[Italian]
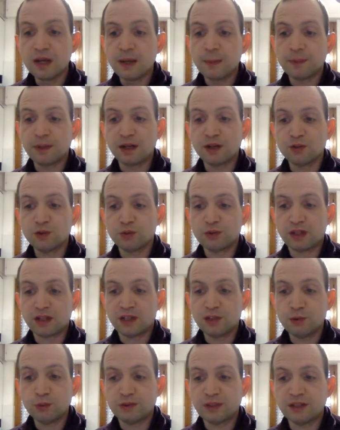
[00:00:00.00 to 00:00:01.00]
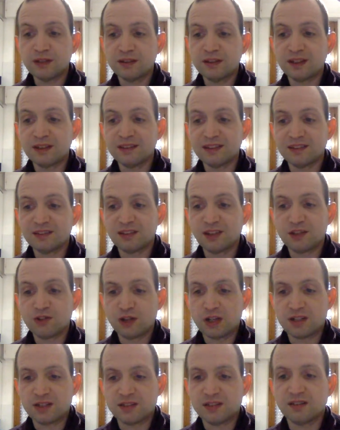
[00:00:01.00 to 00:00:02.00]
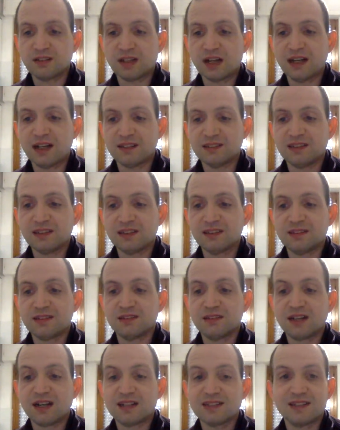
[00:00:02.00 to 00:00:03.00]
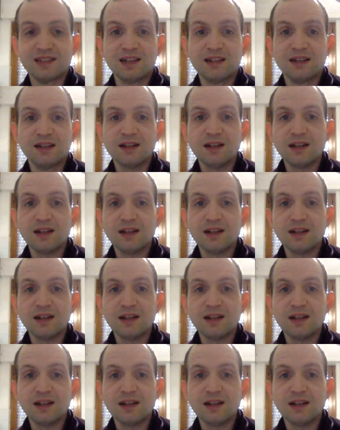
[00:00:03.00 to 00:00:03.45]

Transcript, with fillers: per aiutare gli utenti a destreggiarsi tra la, tra,